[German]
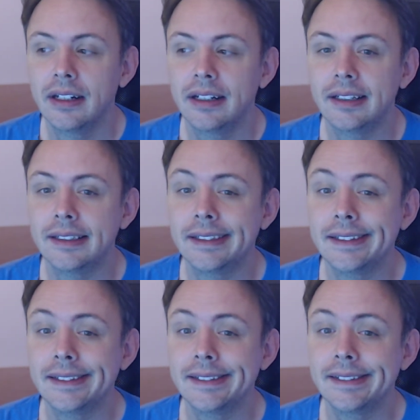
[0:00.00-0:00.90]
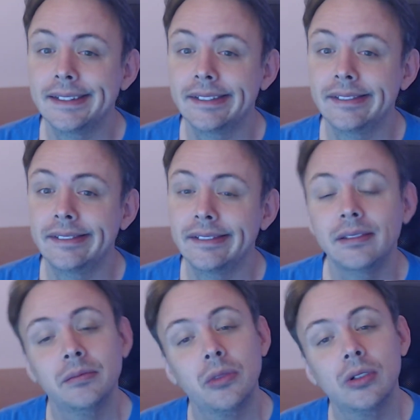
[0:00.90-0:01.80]
Äh,
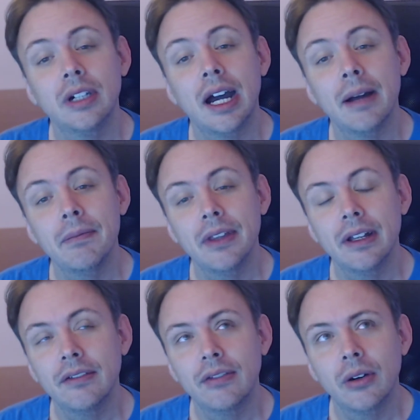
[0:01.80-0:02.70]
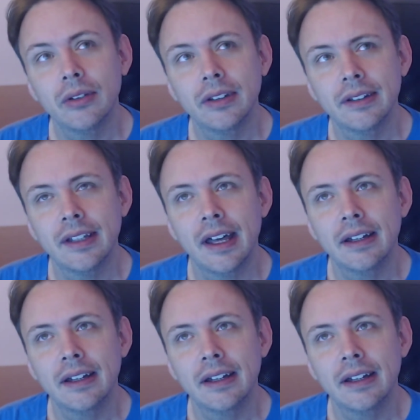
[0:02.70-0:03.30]
und morgen Abend, aller Voraussicht nach,